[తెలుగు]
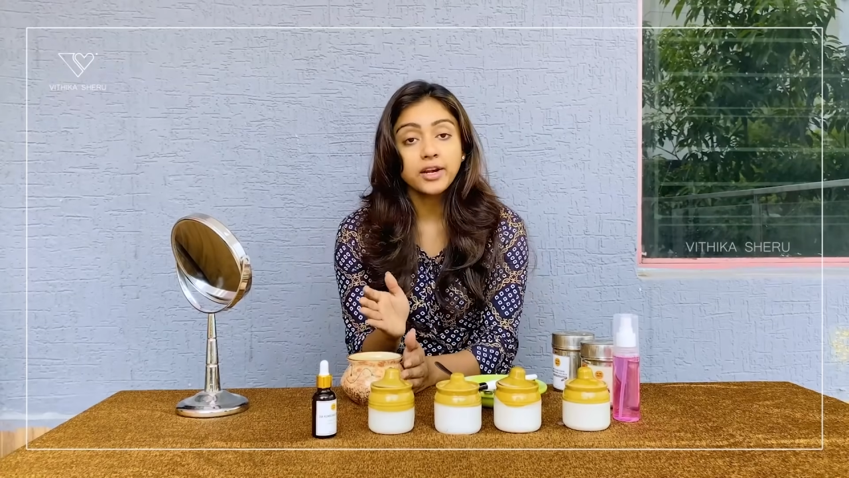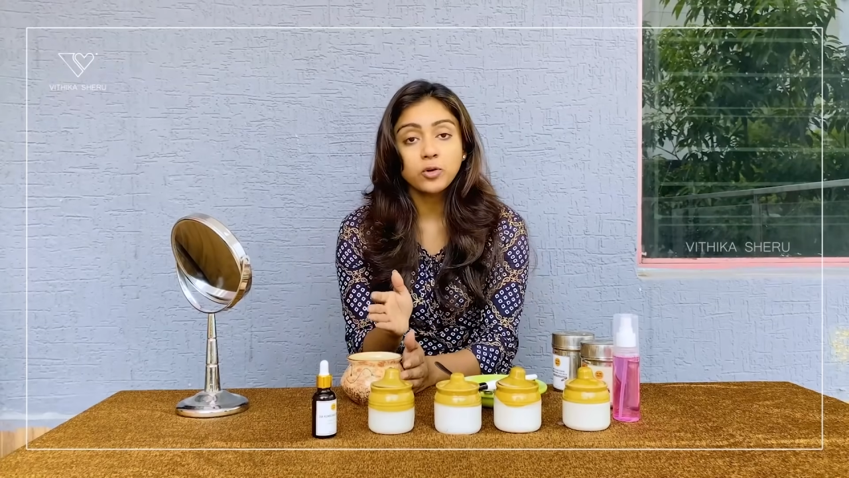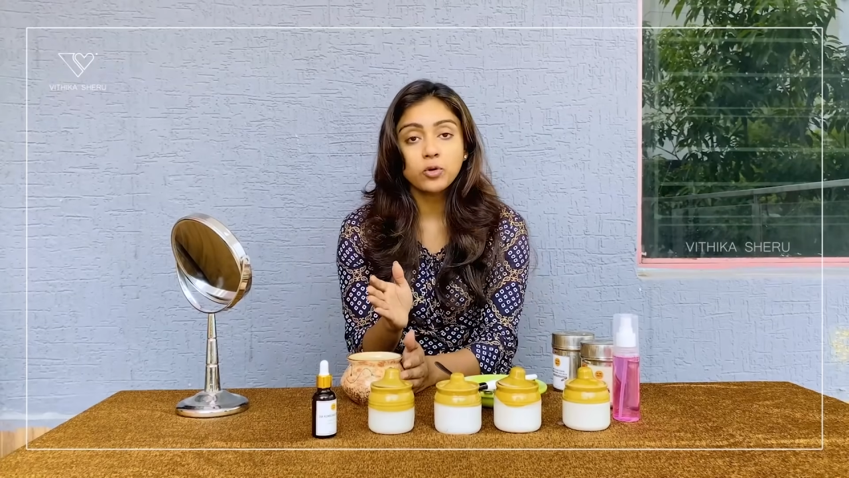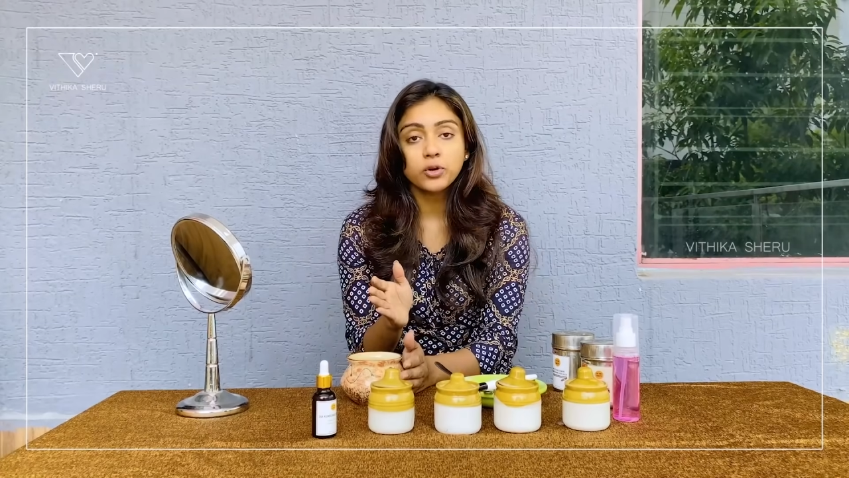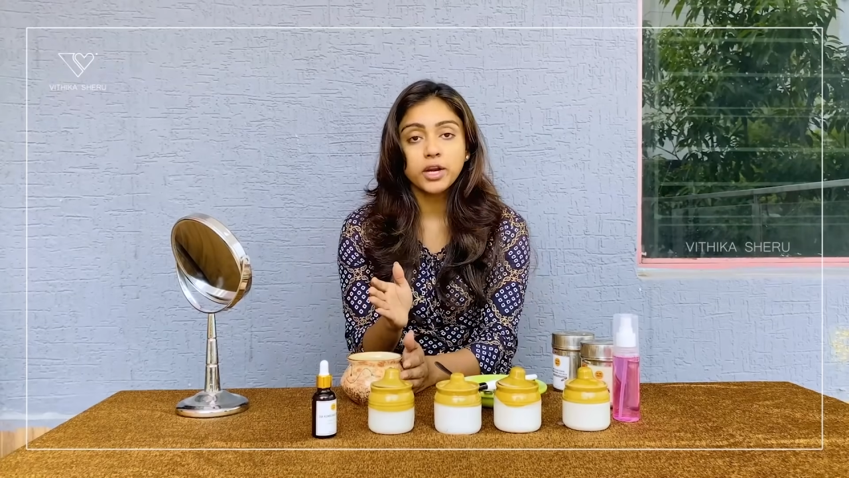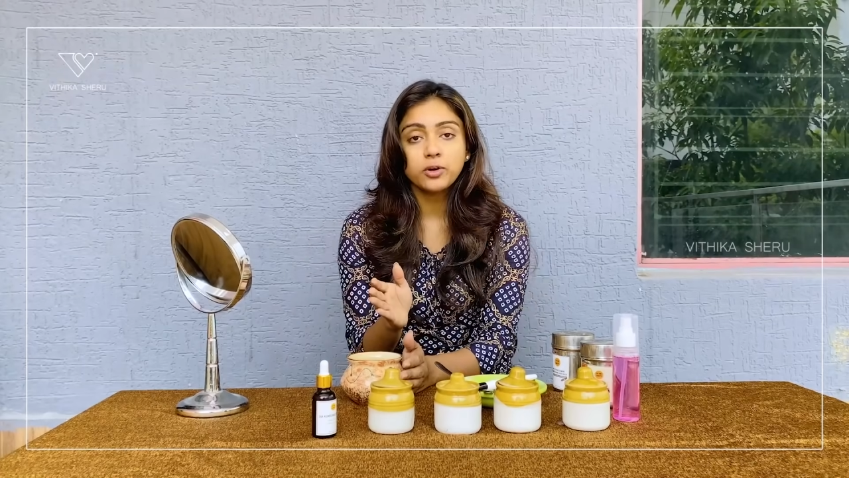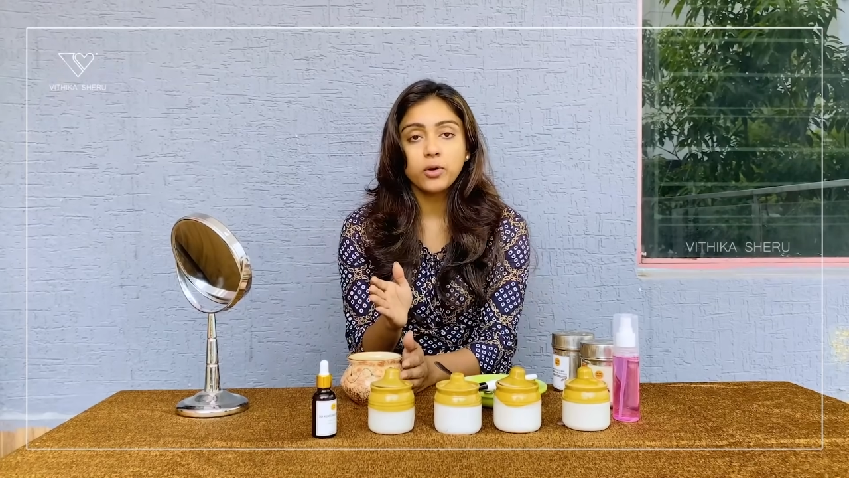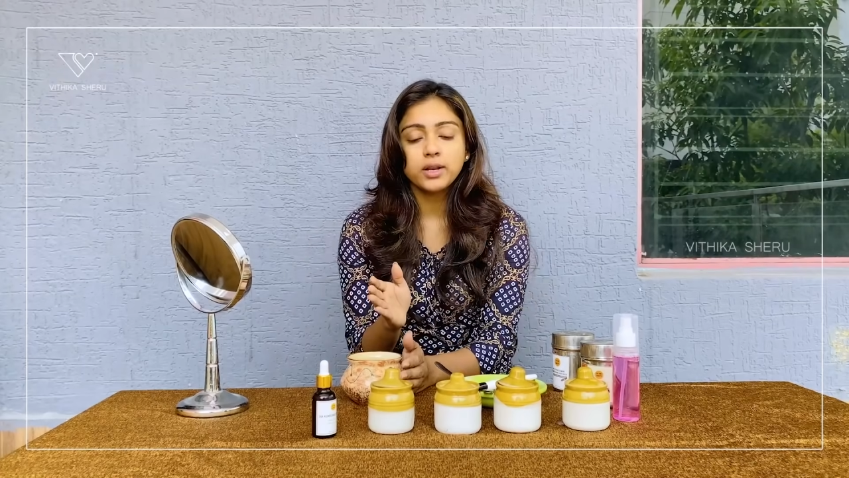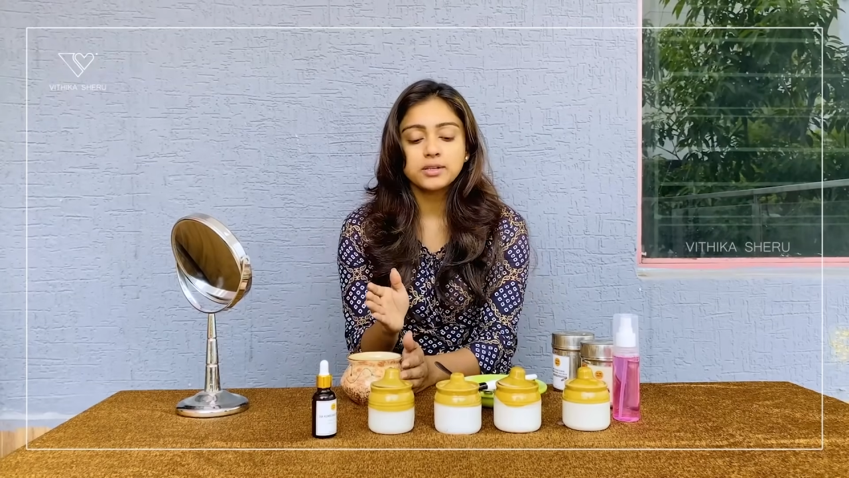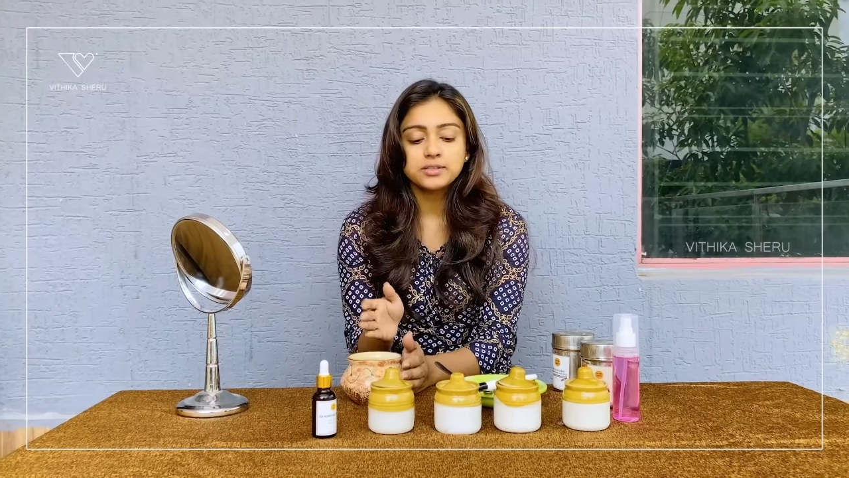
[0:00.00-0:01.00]
and
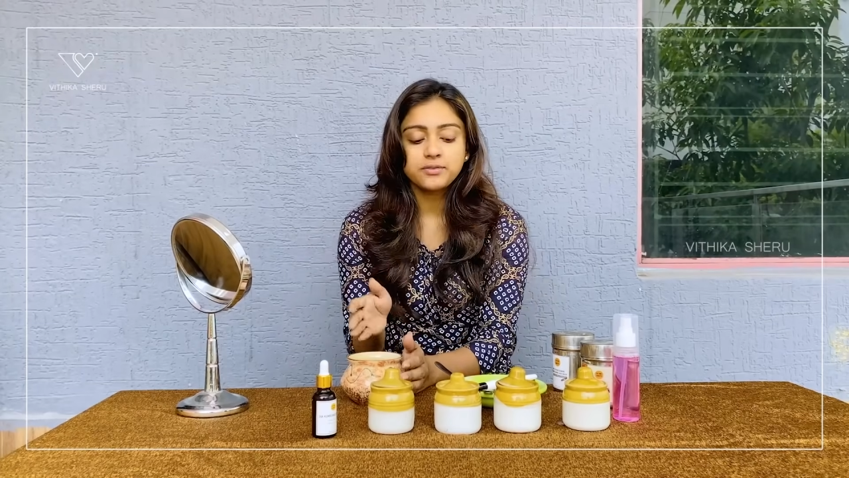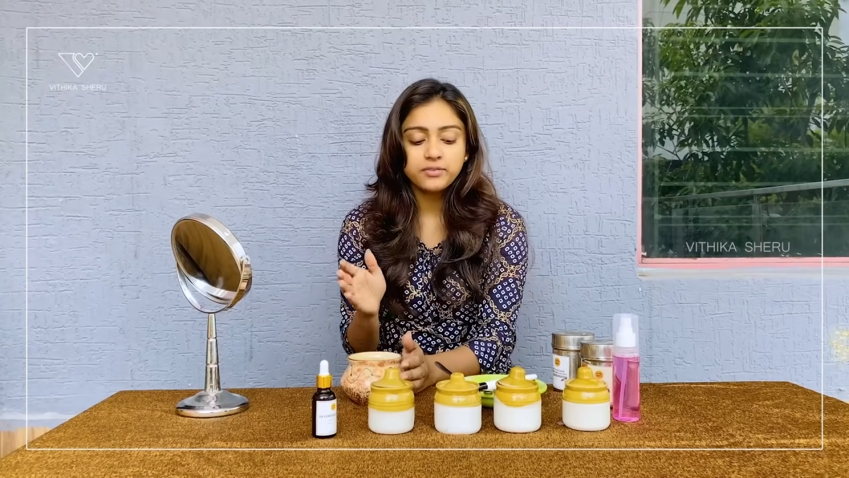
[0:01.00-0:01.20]
coconut oil